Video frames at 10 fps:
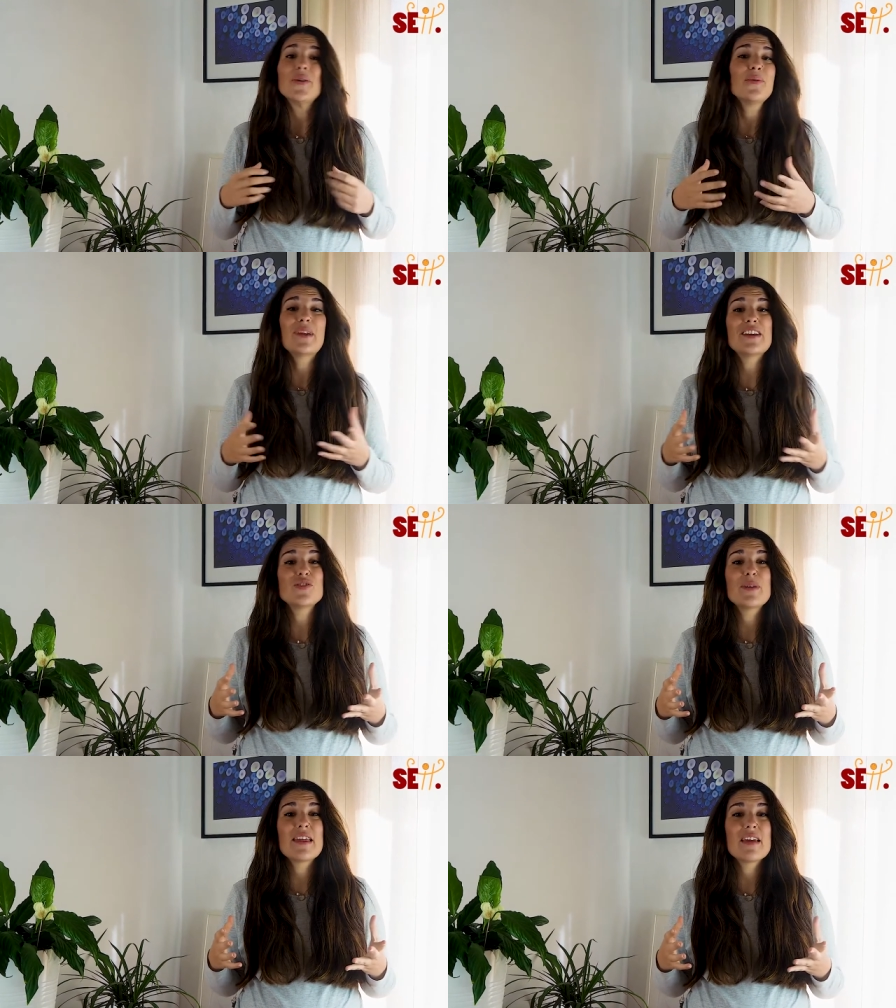Una
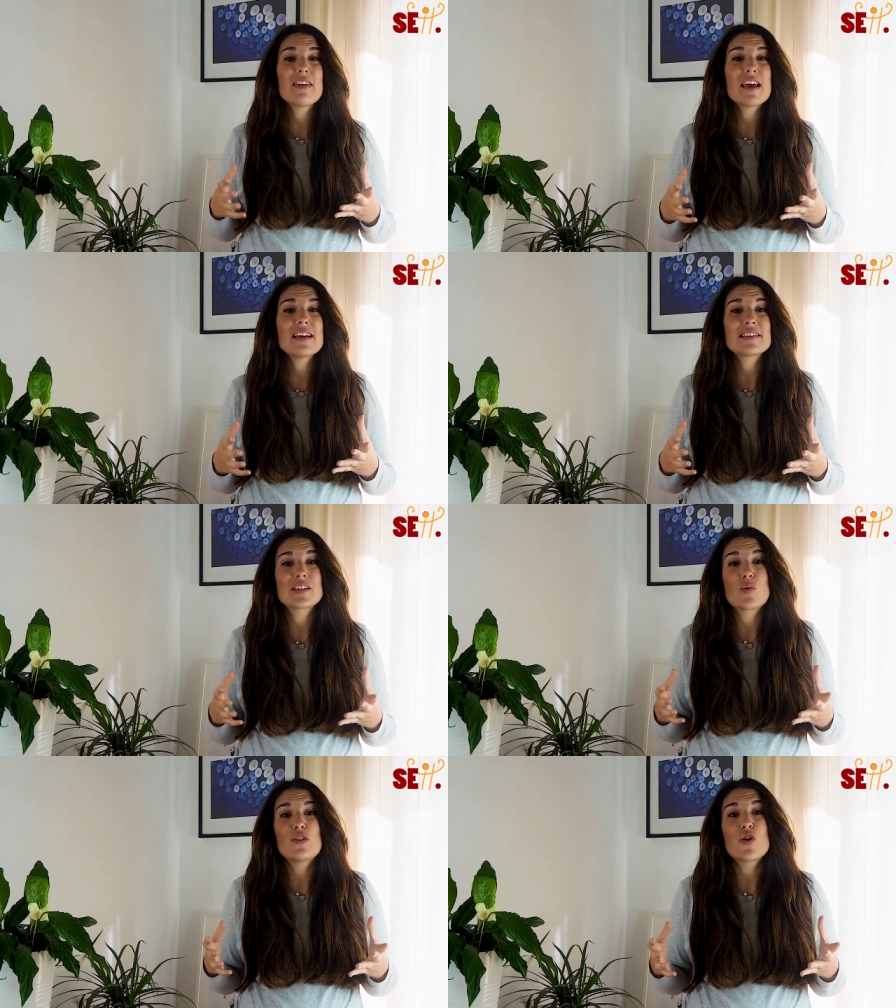lluvia de ideas
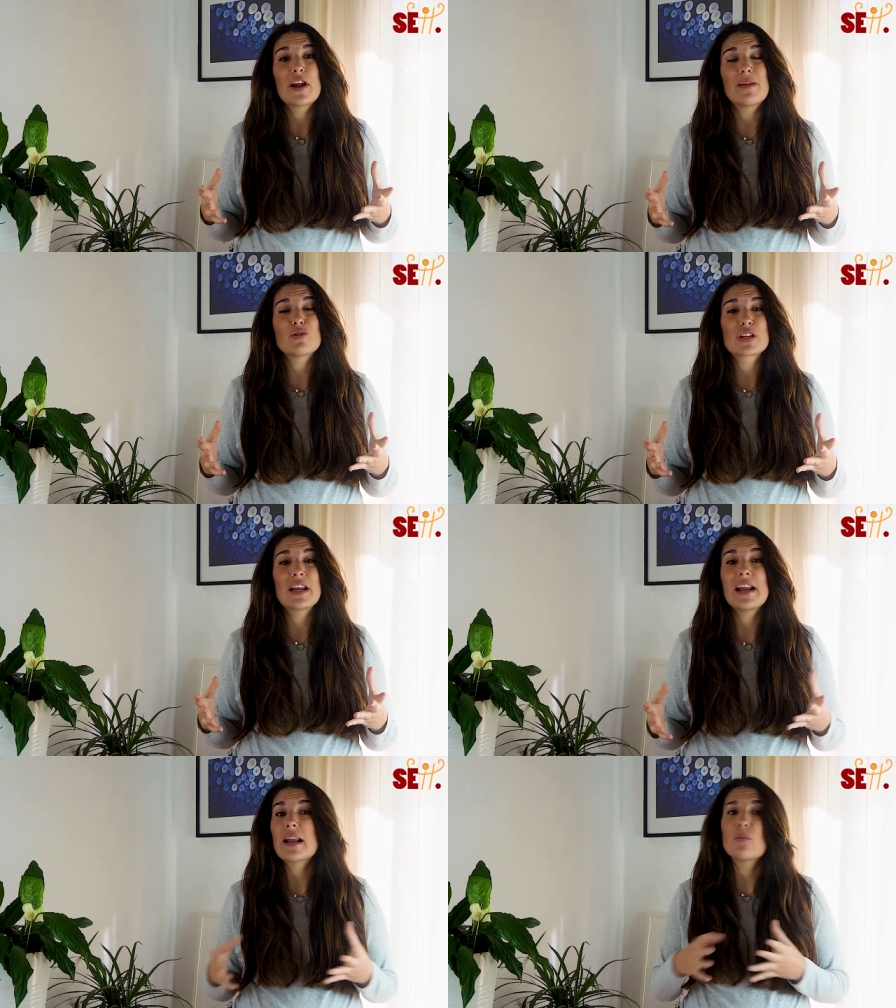es cuando queremos
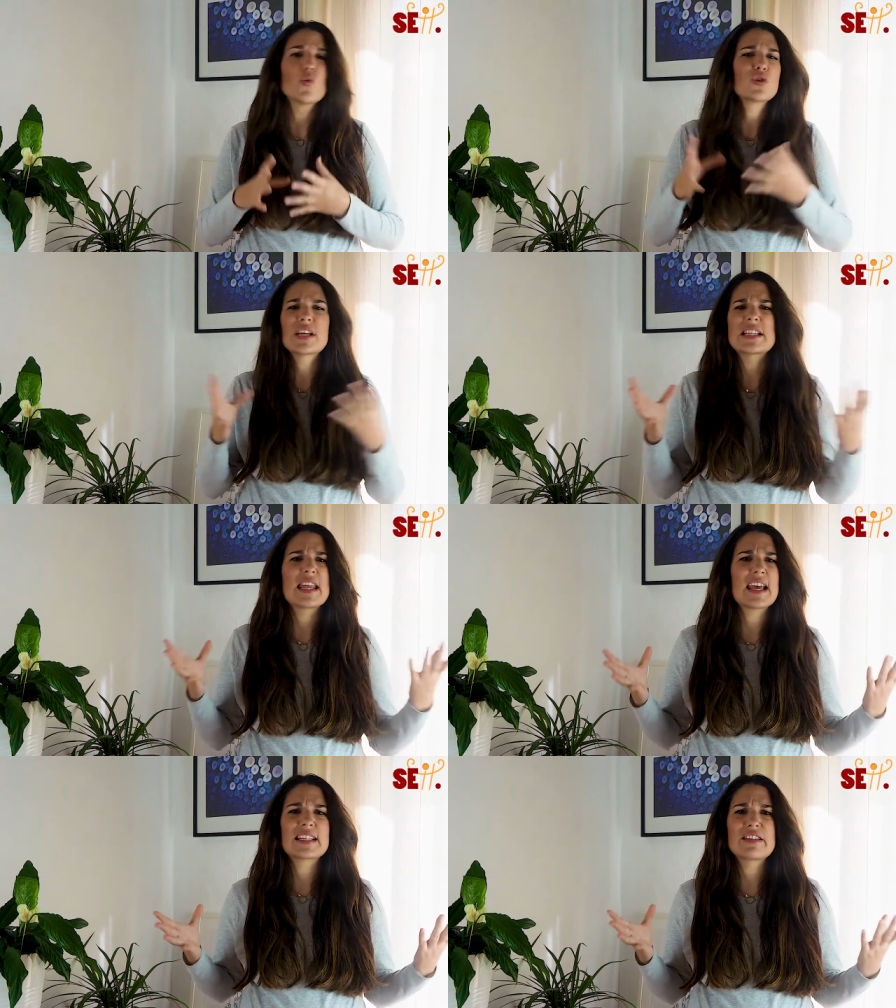generar muchas
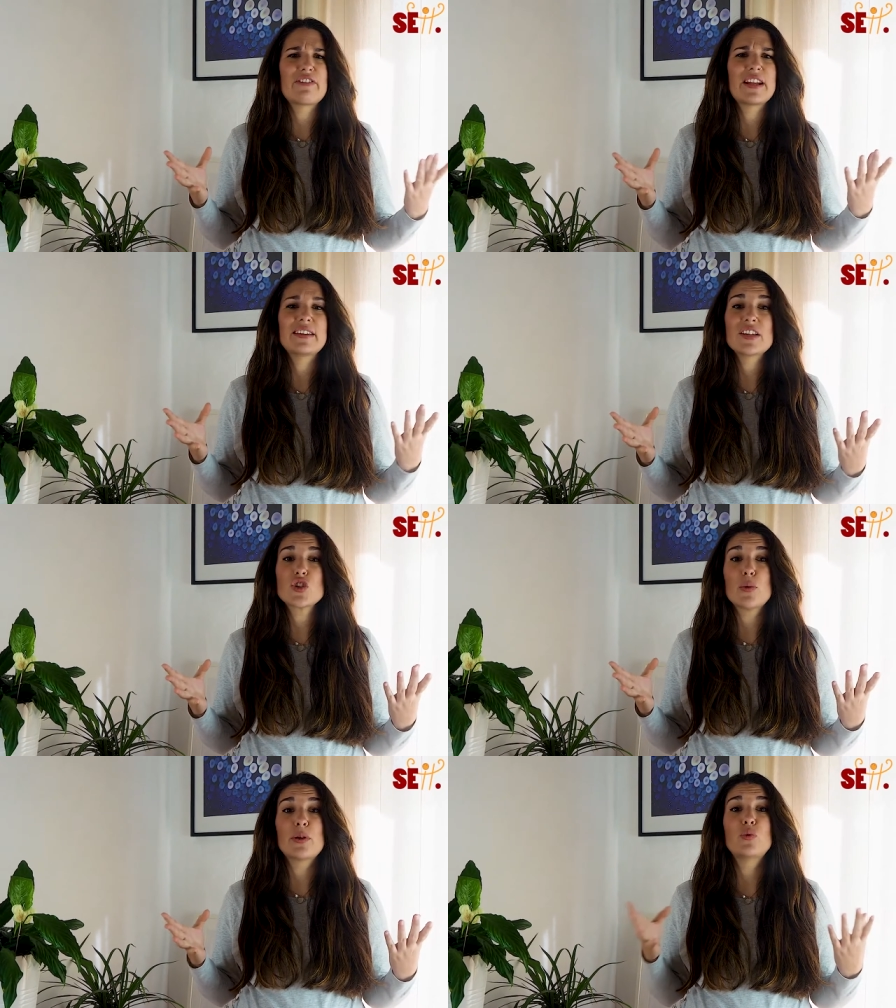ideas diferentes
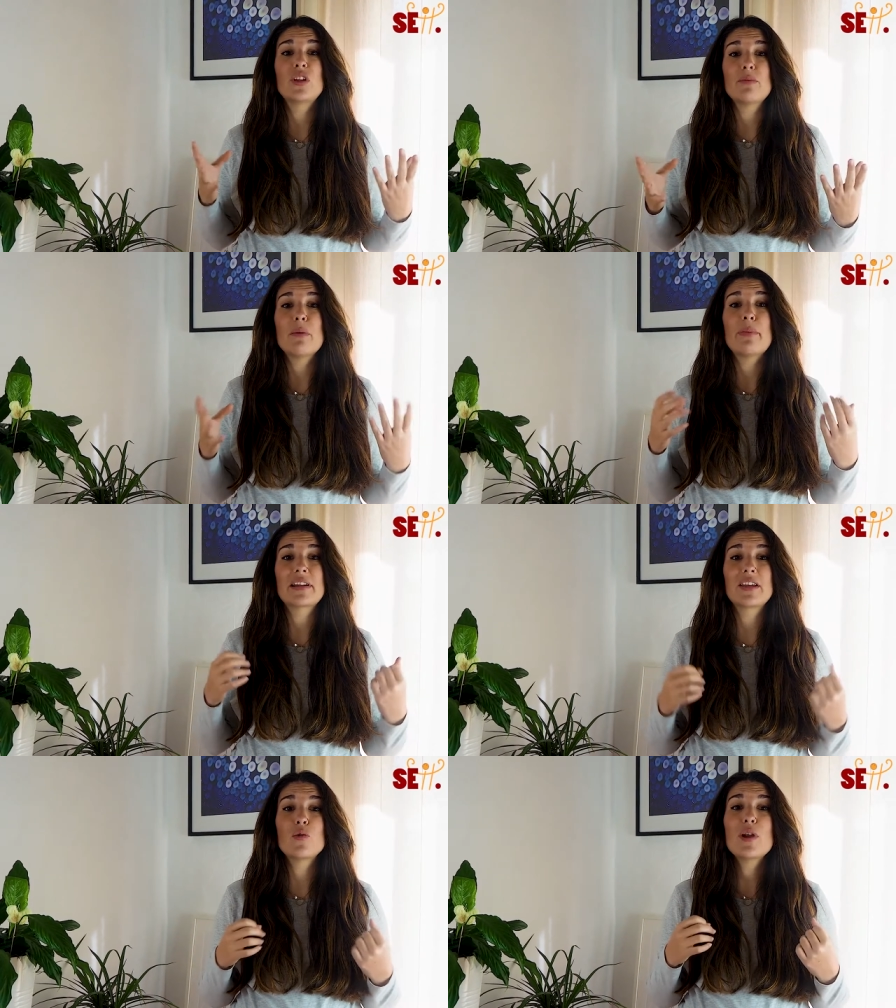sobre un tema en
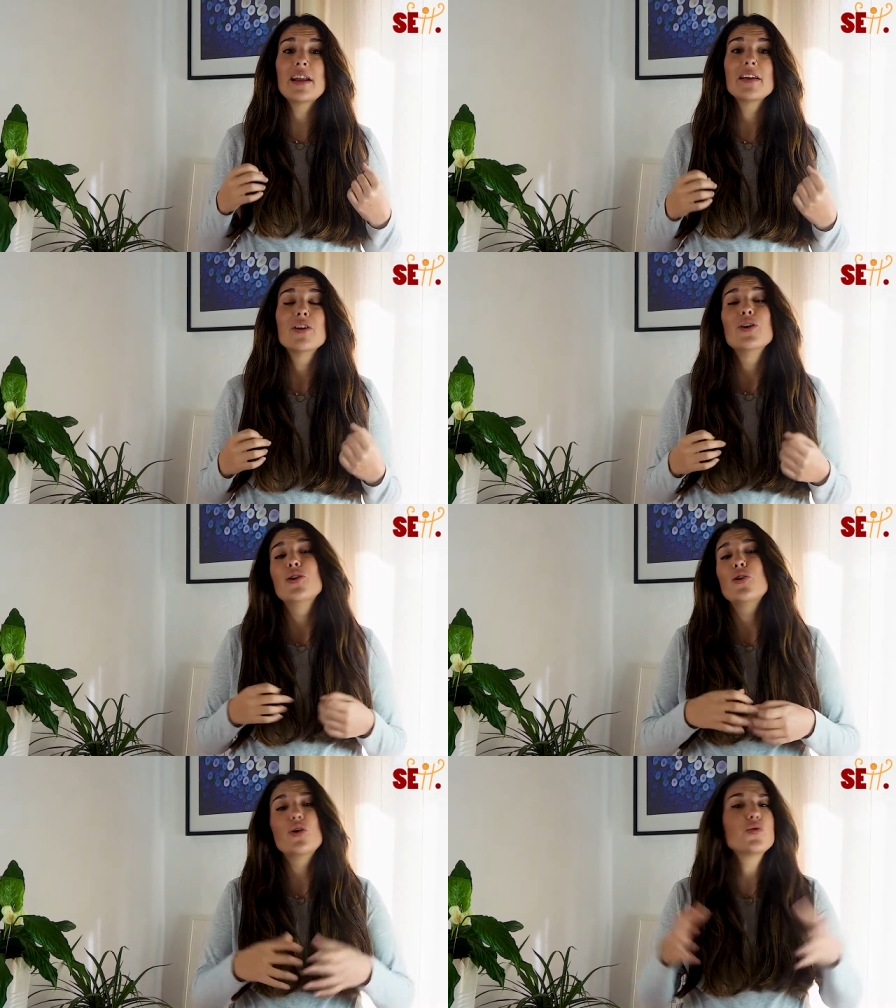particular
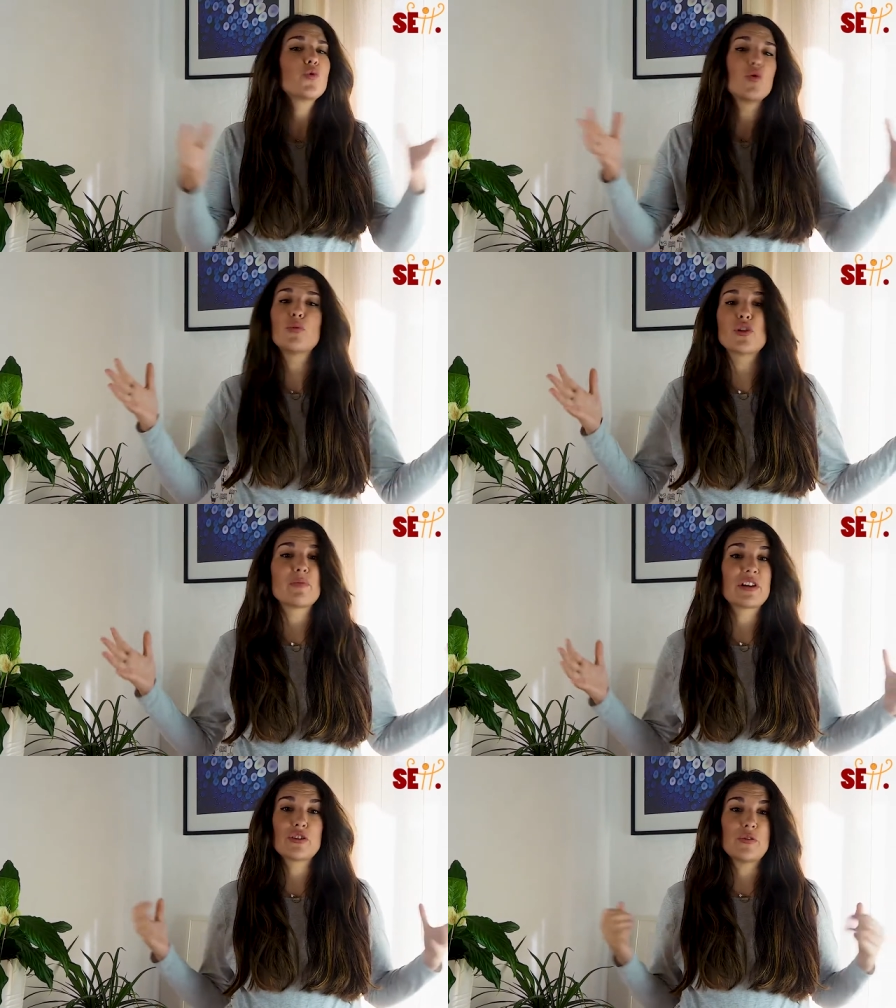con un grupo de
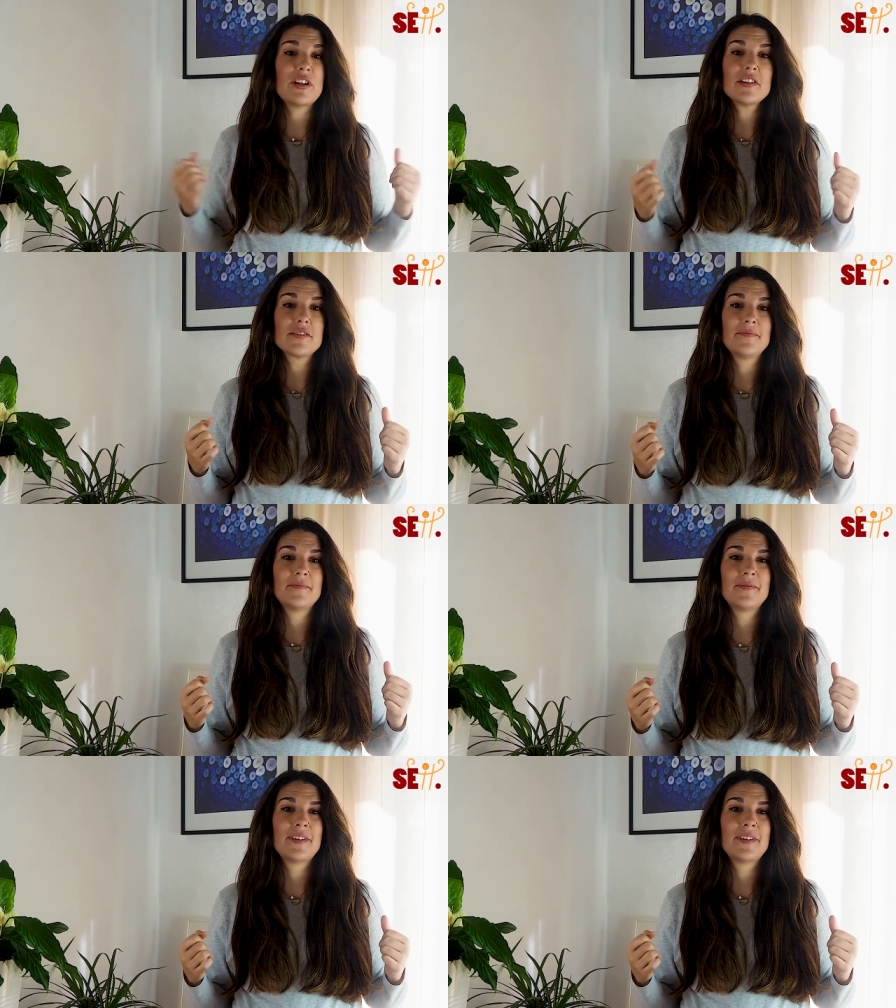personas.